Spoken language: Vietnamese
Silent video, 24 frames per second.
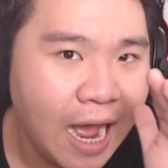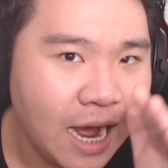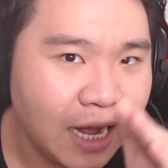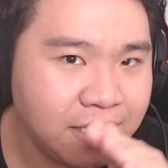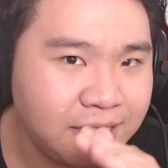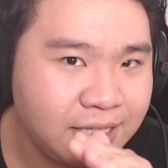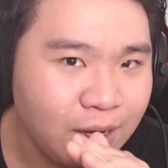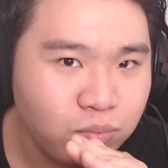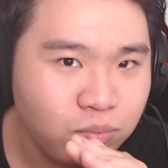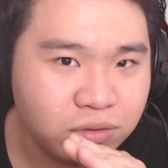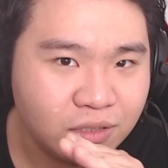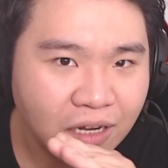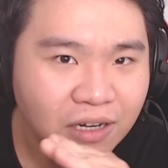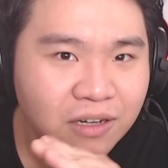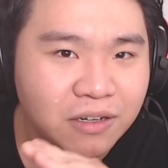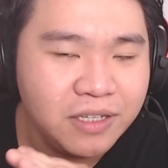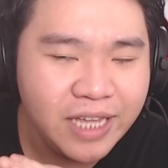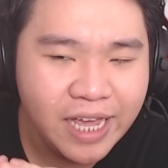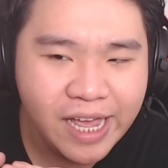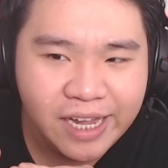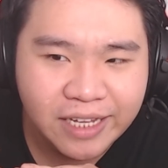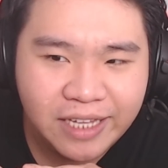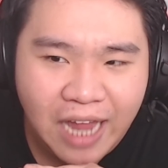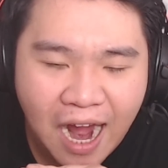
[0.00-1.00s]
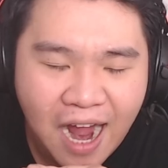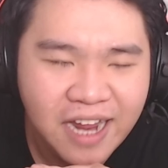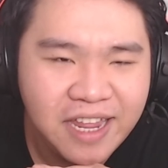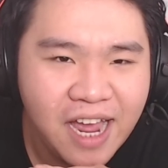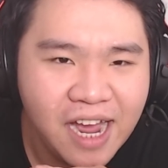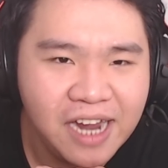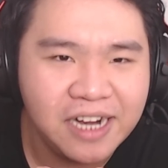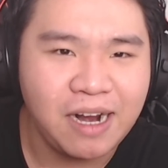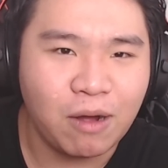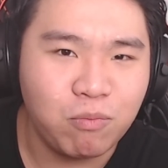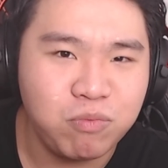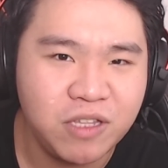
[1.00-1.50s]
ở trong tự nhiên thế
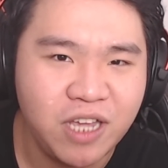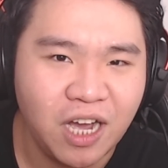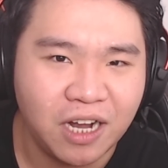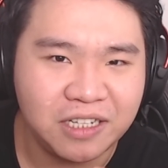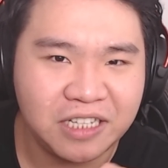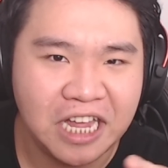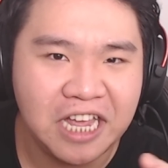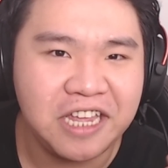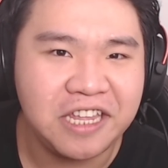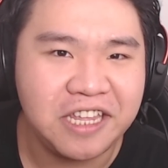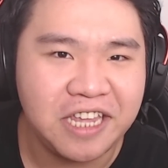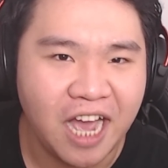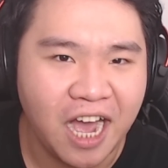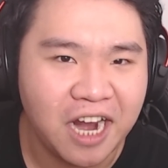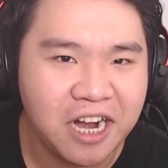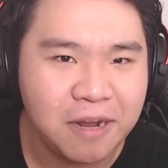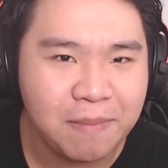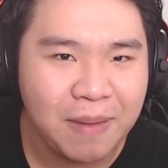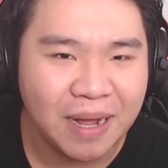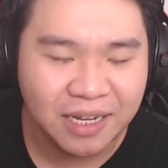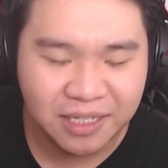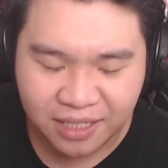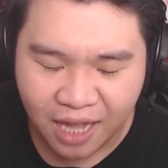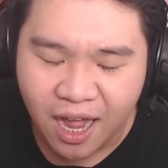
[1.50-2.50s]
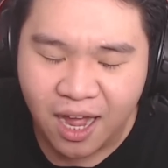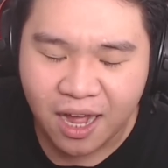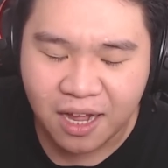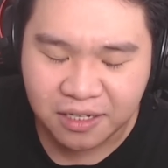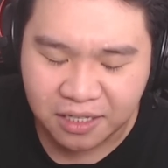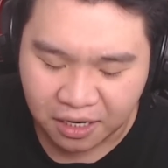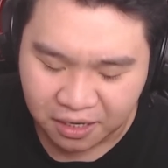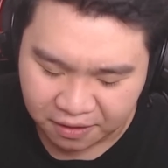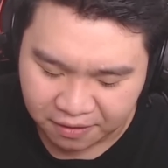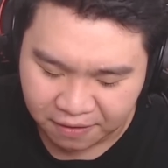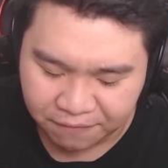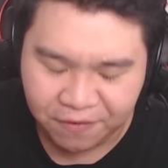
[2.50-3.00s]
giới động vật thì nhện nó bắn tơ
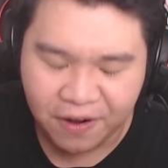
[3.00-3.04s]
từ cái